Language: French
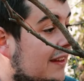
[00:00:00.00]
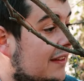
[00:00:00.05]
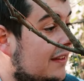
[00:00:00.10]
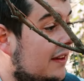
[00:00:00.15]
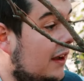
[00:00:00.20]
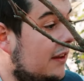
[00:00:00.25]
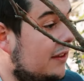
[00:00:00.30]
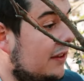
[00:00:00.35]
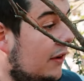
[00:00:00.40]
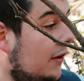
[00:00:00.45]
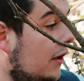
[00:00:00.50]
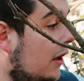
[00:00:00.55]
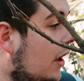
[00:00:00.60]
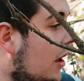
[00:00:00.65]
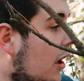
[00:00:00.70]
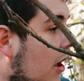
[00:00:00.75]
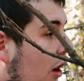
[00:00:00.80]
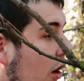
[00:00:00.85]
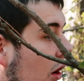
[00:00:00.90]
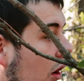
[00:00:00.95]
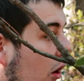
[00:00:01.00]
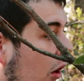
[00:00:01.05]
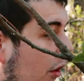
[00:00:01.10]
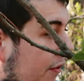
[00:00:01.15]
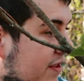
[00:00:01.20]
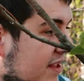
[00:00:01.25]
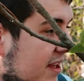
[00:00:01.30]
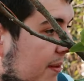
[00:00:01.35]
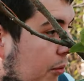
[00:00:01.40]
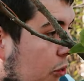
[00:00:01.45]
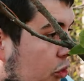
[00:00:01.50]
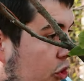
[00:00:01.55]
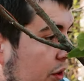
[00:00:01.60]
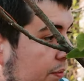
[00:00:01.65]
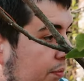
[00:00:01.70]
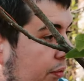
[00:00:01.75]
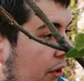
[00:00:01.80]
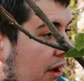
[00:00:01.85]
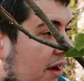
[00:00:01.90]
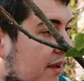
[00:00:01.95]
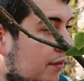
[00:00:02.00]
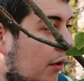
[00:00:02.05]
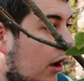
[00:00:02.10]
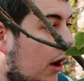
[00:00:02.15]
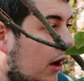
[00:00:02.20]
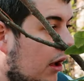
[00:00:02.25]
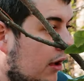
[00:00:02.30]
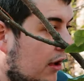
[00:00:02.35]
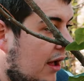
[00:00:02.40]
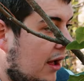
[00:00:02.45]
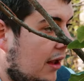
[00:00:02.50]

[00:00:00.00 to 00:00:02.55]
intéressant. On va s'approcher pour aller voir.